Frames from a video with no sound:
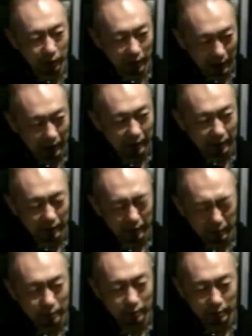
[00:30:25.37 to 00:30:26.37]

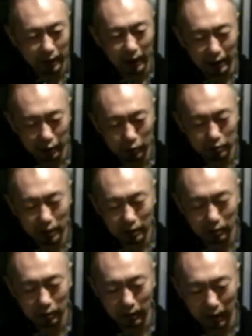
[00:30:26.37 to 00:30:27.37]
ろで、なんか移植だ
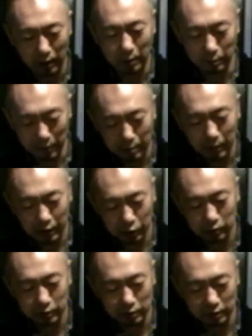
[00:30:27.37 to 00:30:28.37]
とまんま移
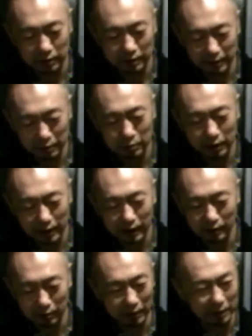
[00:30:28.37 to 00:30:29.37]
植よくできて
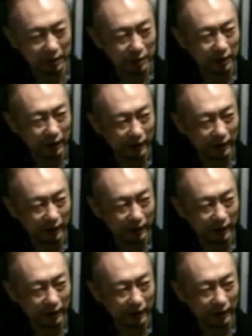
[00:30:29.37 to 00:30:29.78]
るとかっていう